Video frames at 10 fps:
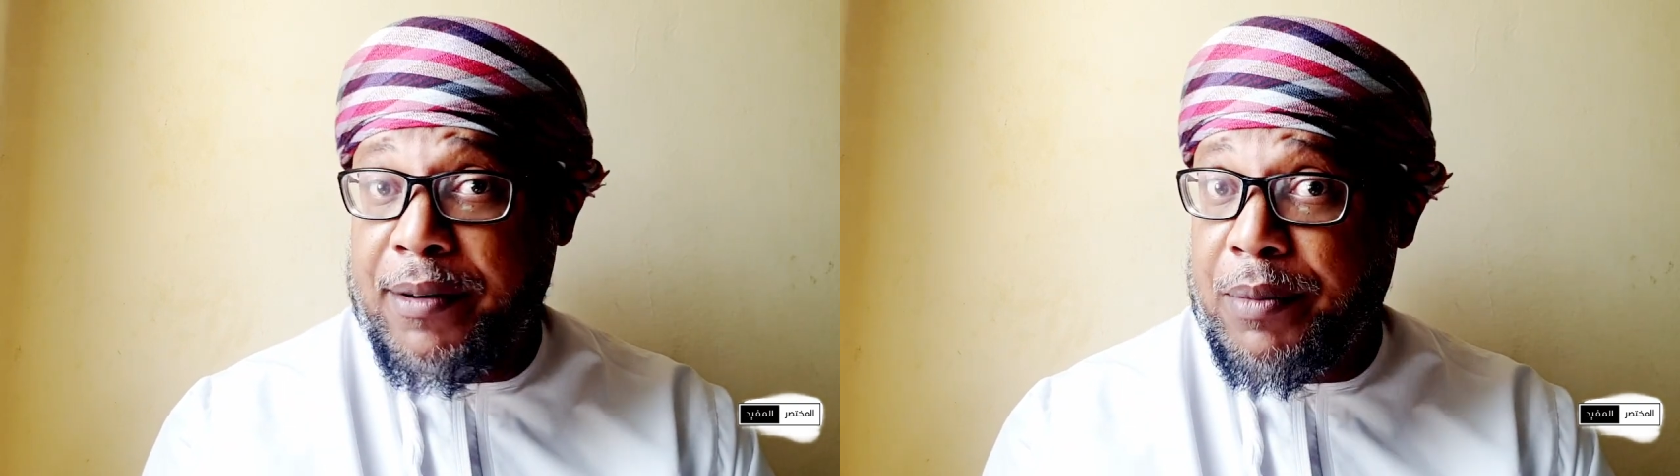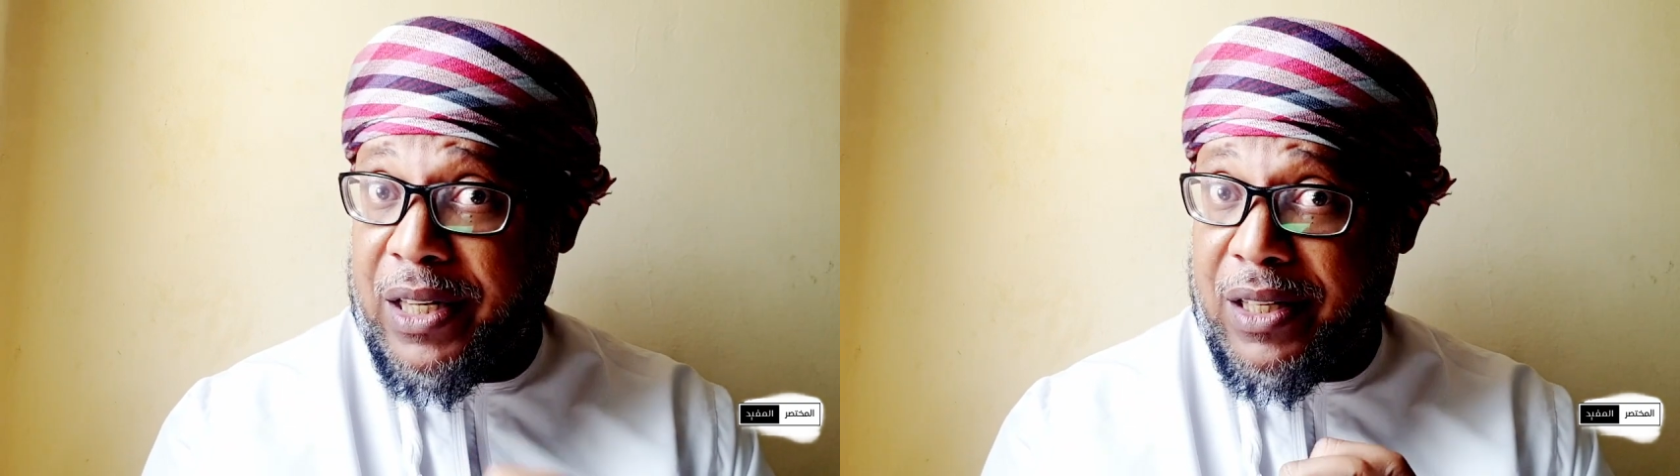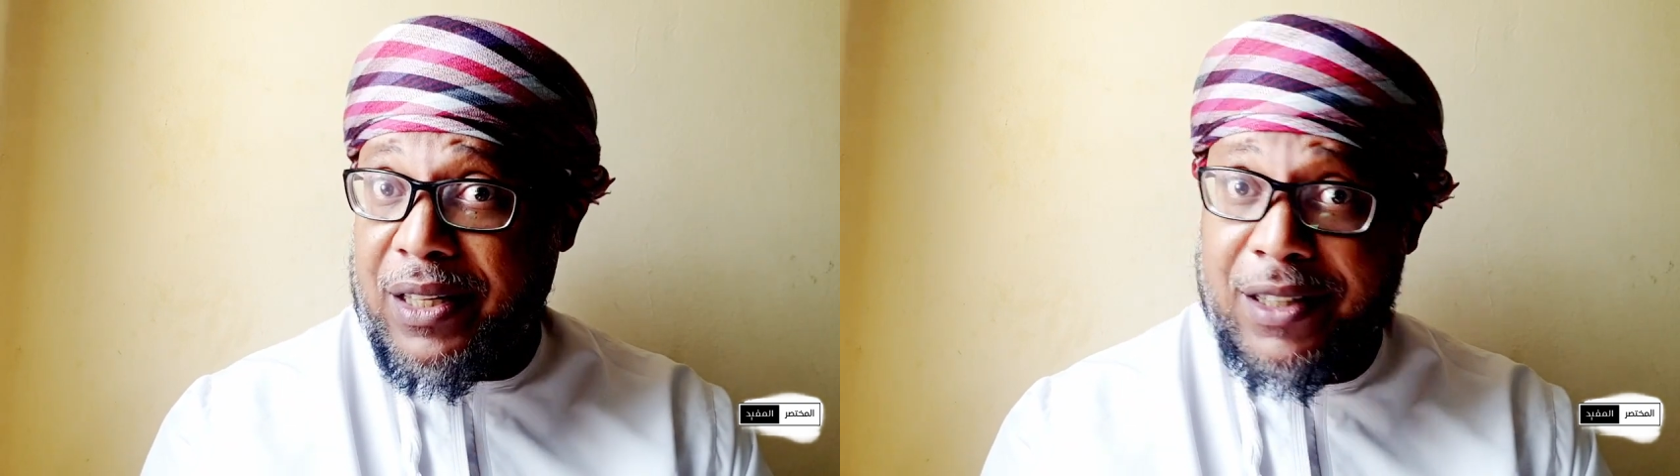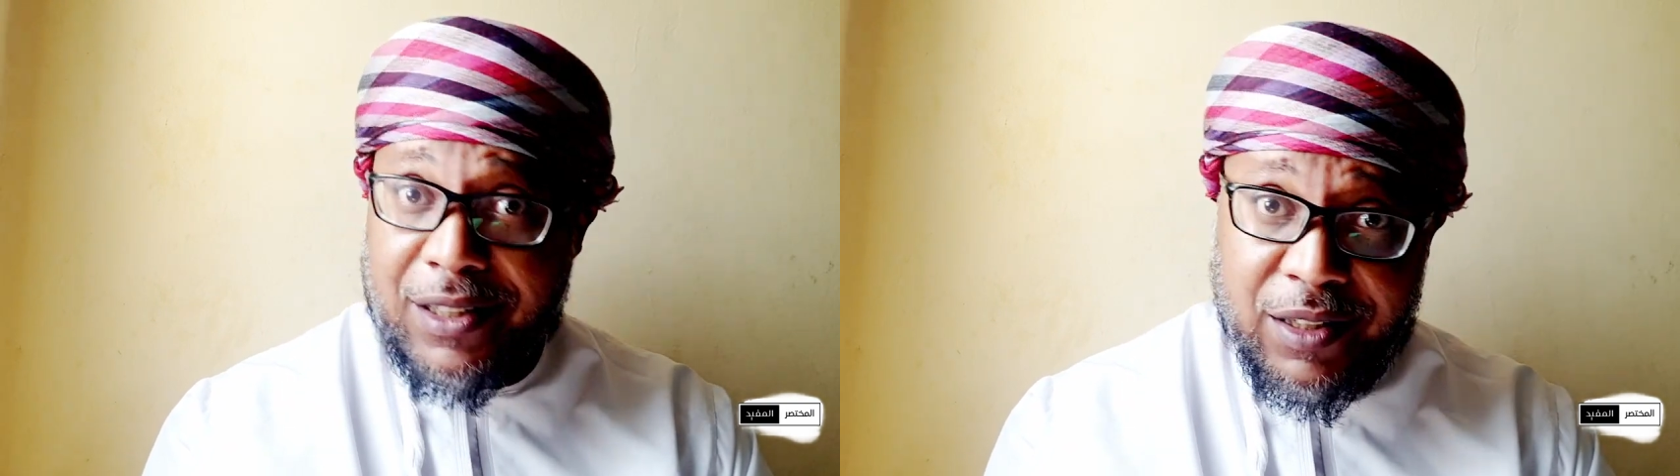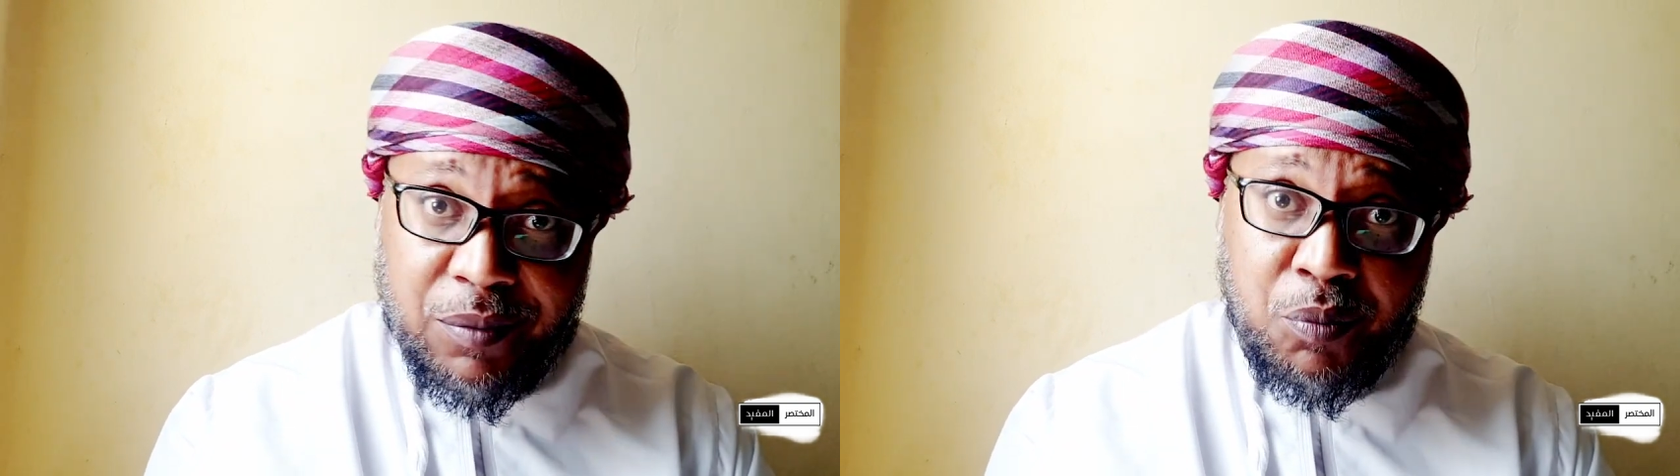
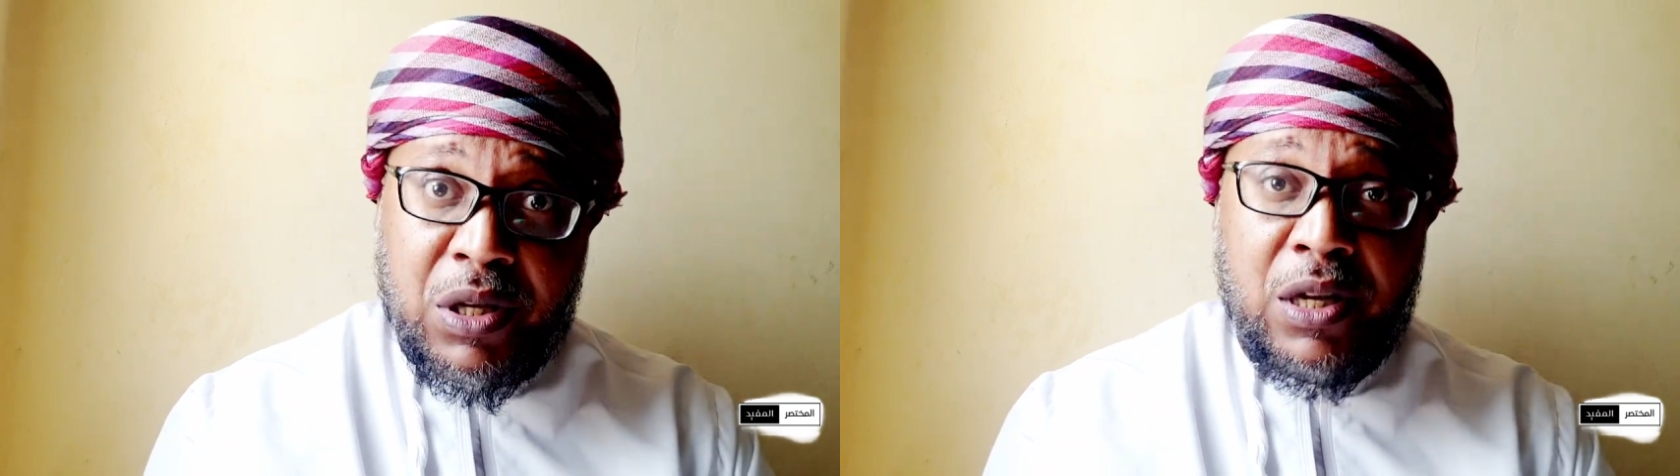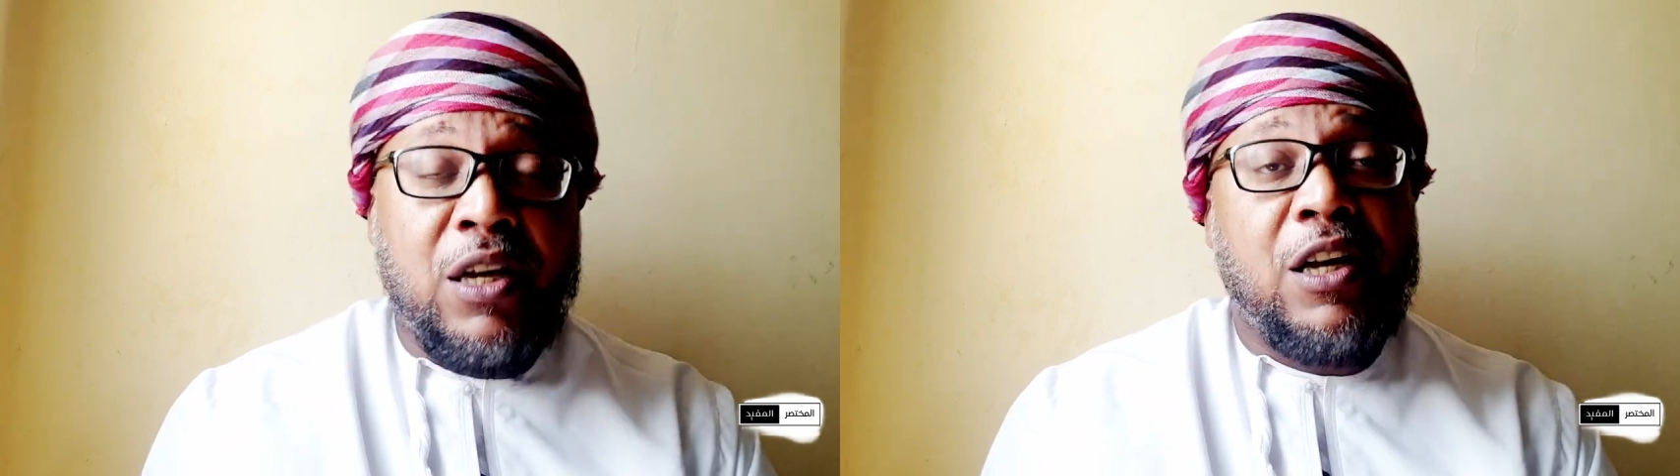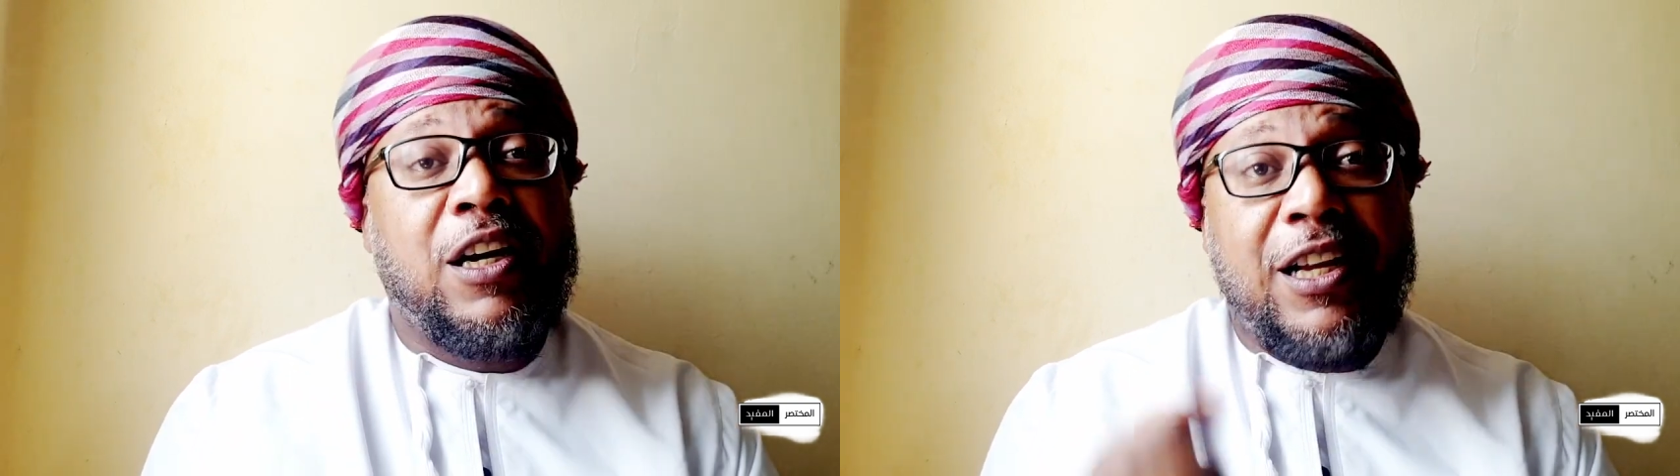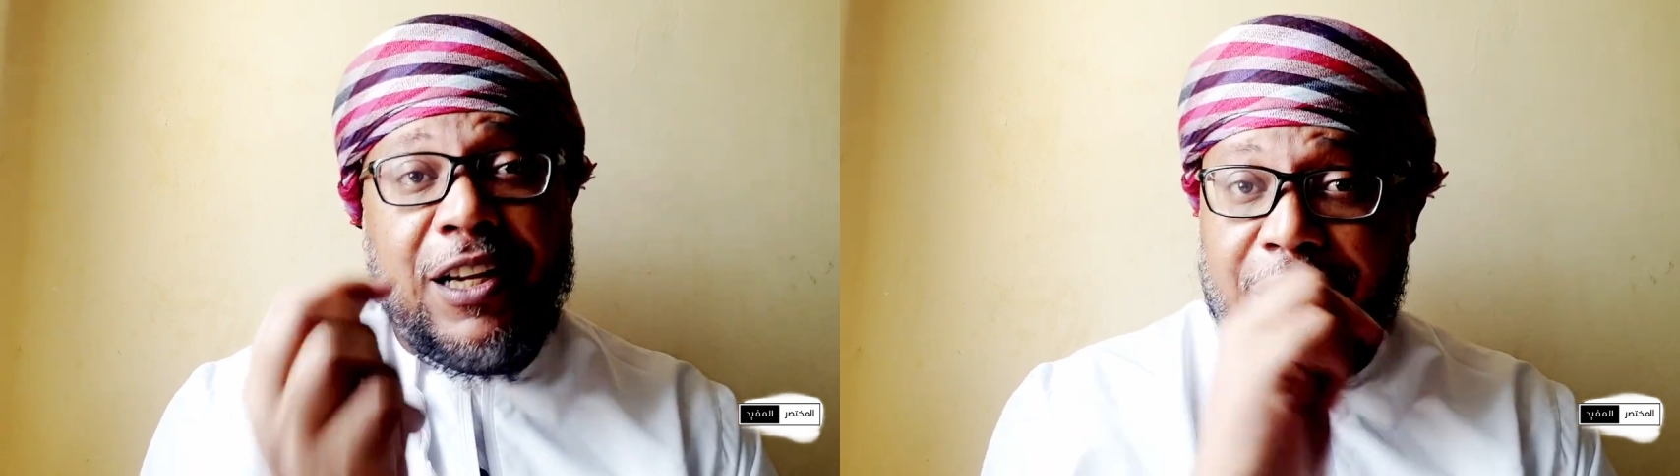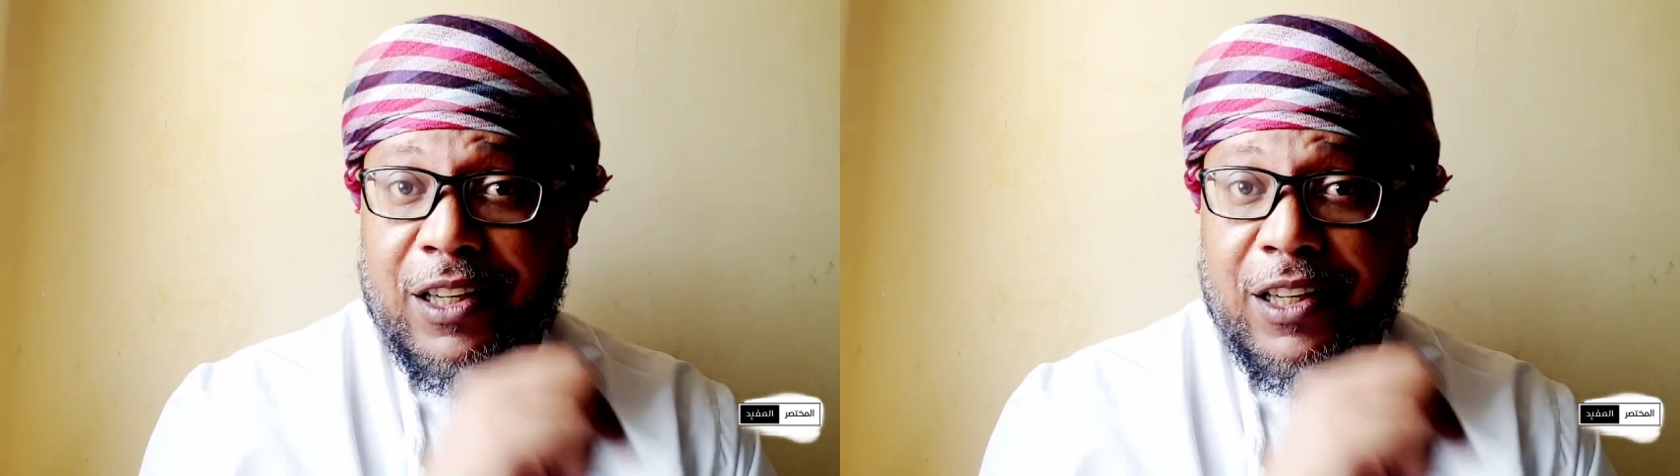البريطانيين اللي